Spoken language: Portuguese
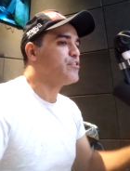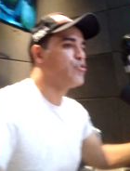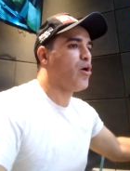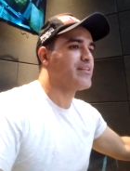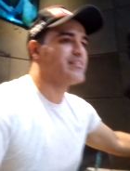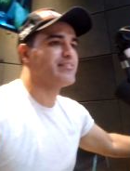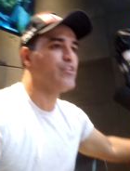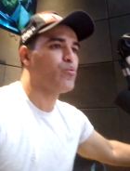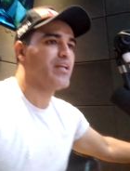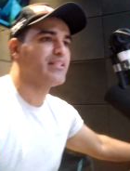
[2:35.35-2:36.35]

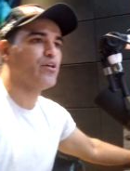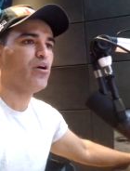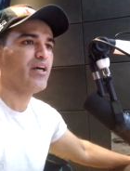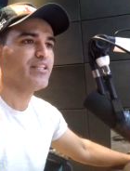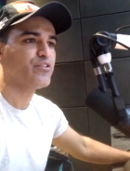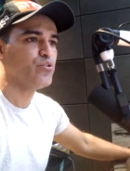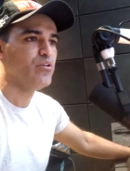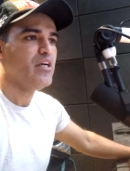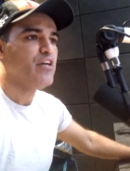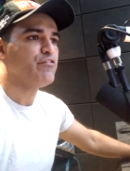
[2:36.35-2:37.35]

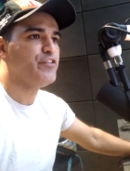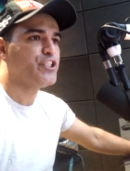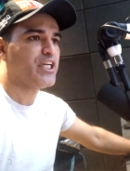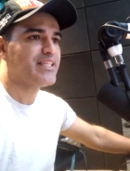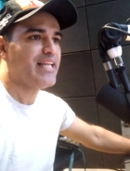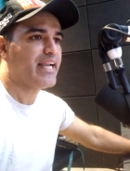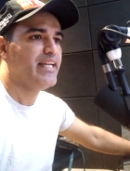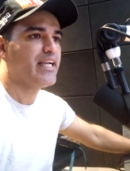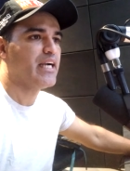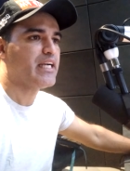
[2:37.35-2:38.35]
1258, ficha
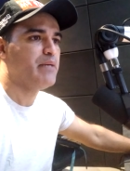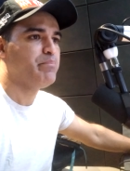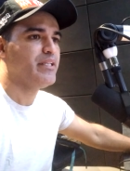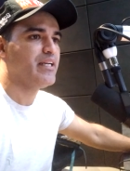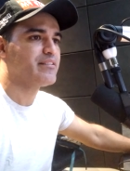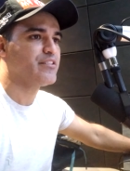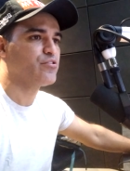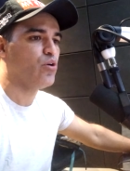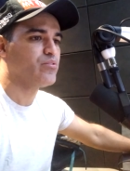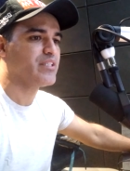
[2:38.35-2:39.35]
técnica Campinense
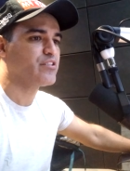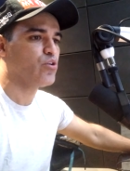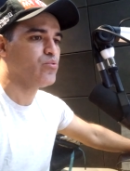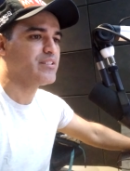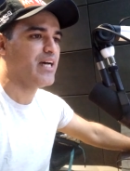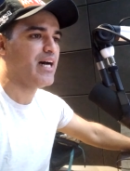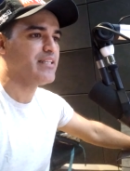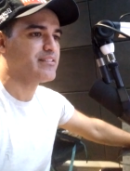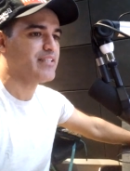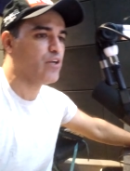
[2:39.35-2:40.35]
Souza, Souza
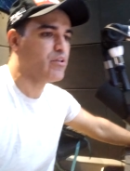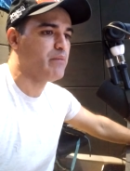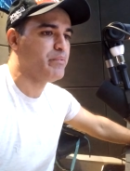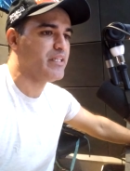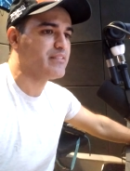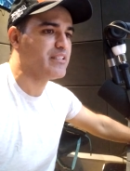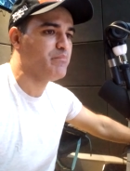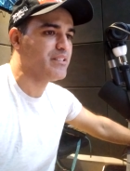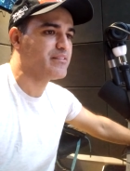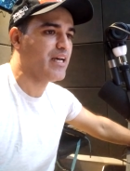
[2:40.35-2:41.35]
zero Campinense
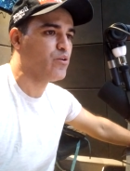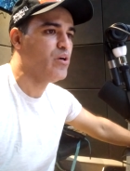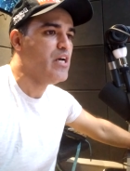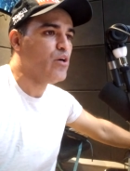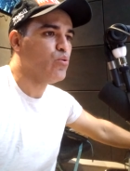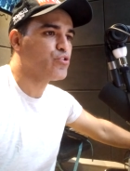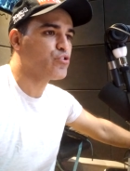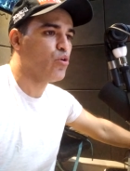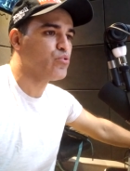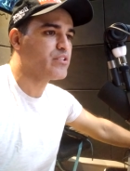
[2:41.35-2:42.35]
também zero. O
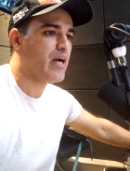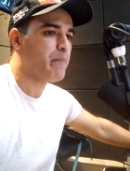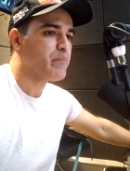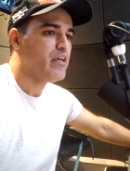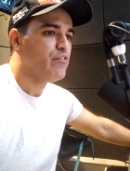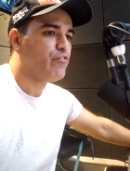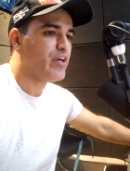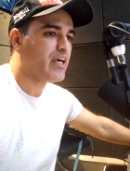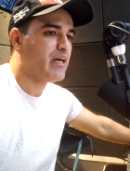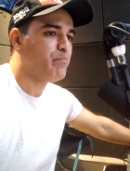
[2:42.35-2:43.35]
Souza foi
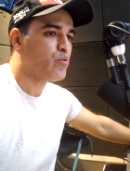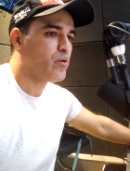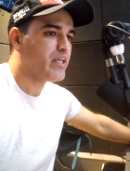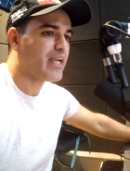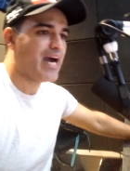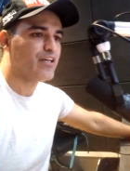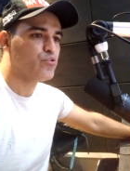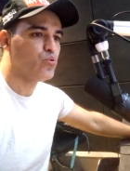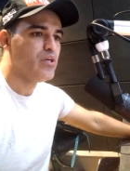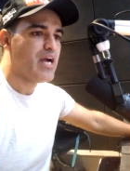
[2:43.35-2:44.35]
a campo com
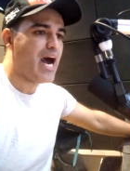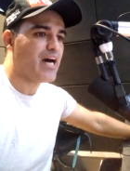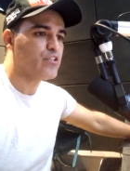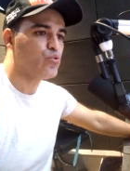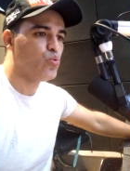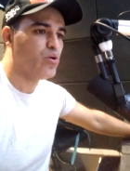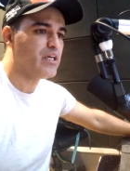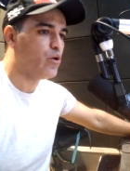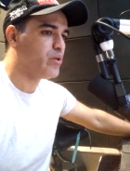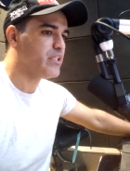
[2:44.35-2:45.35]
Ricardo,
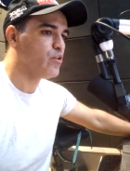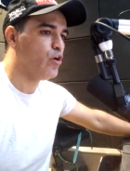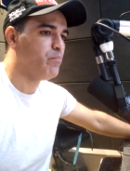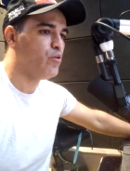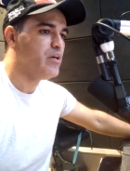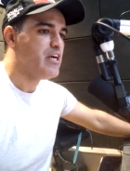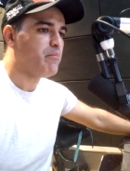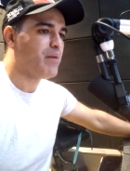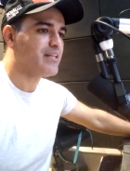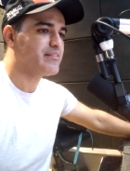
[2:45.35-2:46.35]
Arthur, Rony Lobo,
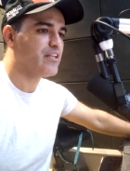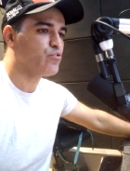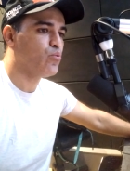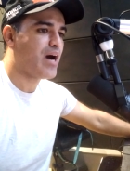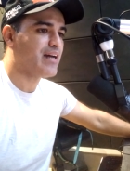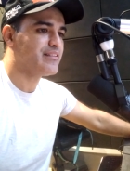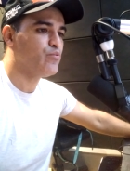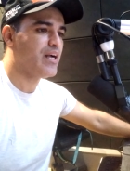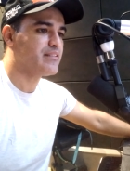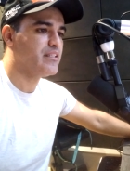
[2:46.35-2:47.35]
Marcelo Duarte e
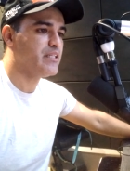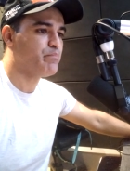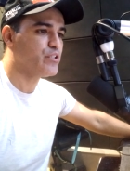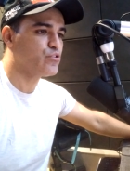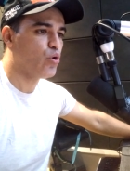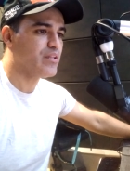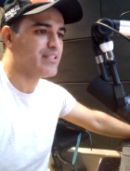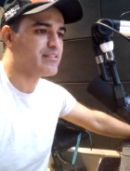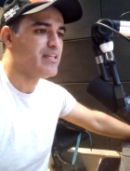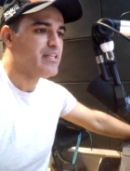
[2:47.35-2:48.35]
Wesley, depois
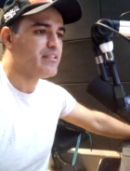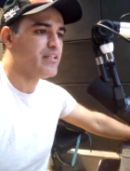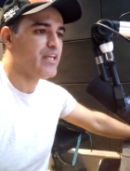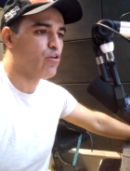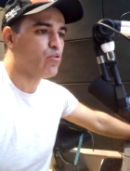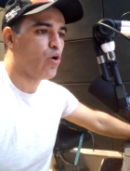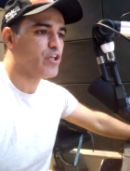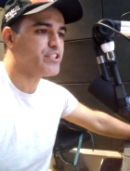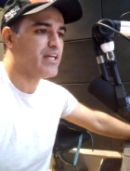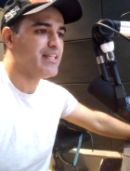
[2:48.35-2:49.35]
Douglas, Daniel
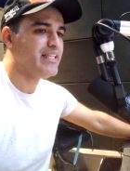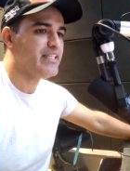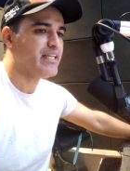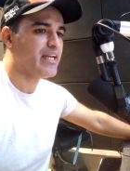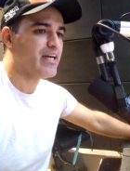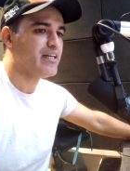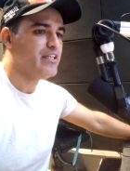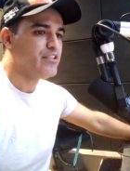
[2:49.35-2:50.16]
Costa, Lineker,